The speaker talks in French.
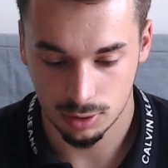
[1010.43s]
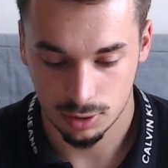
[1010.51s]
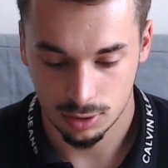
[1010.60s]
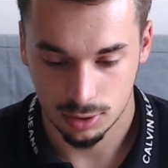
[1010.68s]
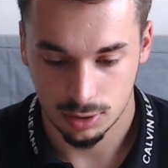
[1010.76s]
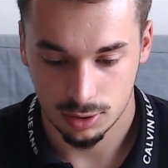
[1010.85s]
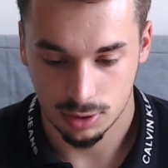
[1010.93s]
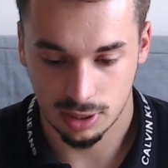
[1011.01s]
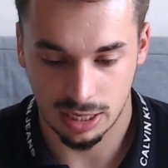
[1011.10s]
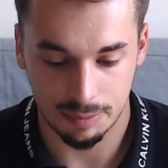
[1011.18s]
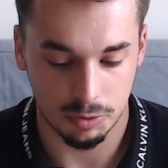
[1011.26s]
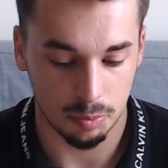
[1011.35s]
Ouais, il y a un petit
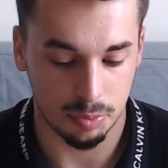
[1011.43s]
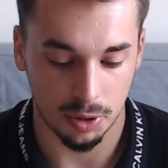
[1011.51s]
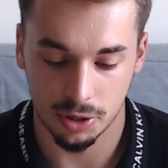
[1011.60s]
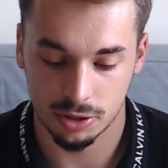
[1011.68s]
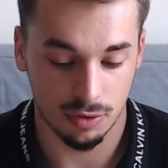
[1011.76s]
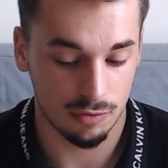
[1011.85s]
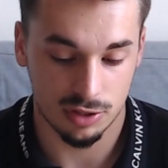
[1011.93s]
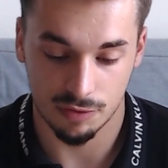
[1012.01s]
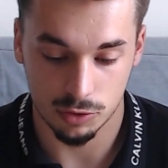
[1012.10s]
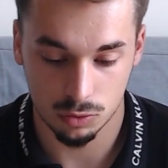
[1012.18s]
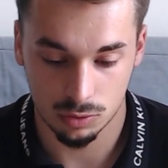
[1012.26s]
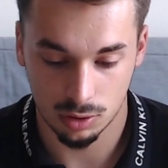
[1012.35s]
peu de tout quand même. vous avez
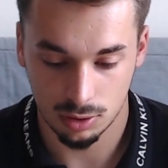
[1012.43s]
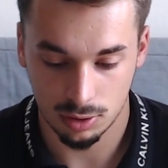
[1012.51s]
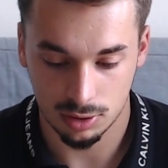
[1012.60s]
tout, hein.